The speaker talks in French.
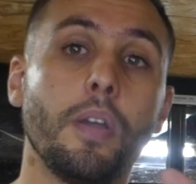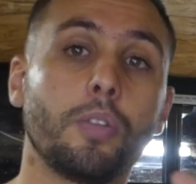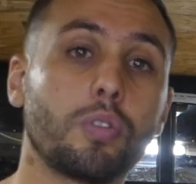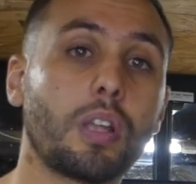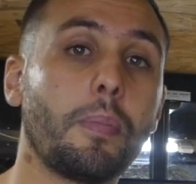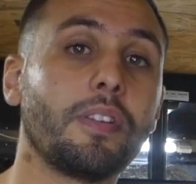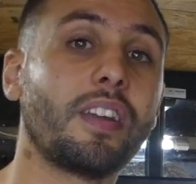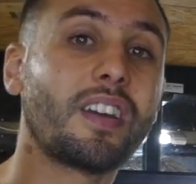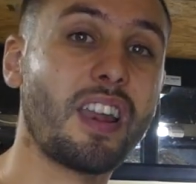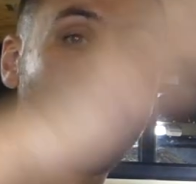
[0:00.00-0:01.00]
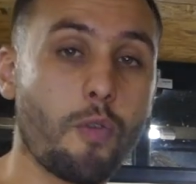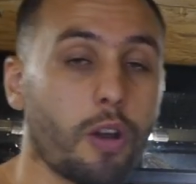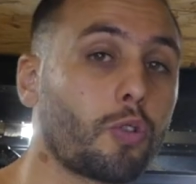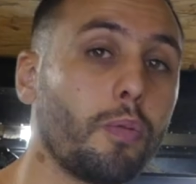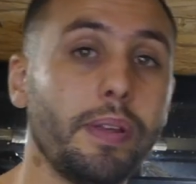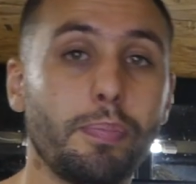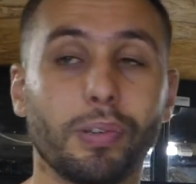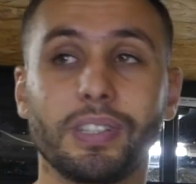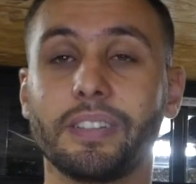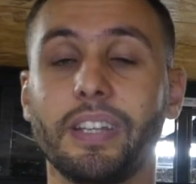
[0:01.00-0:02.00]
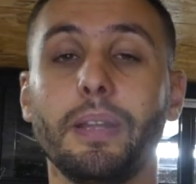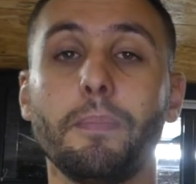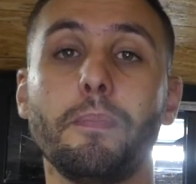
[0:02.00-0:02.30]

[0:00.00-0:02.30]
totalement décalée, voire tombée pour certaines,